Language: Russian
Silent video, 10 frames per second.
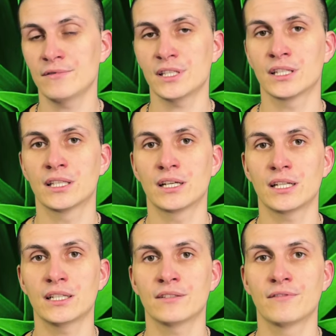Всегда
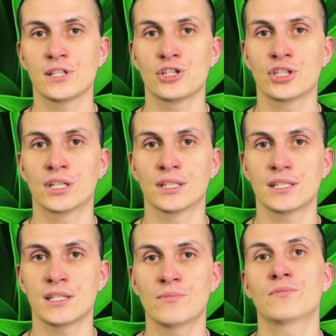рад. 24 на
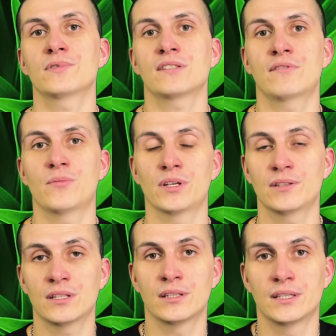7 с вами.
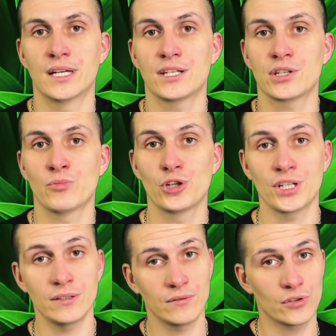Дальше
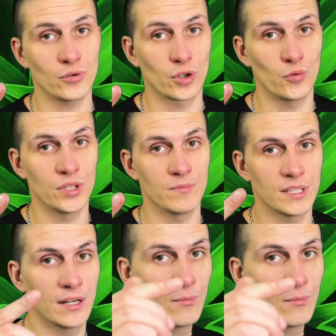больше. Скоро увидимся.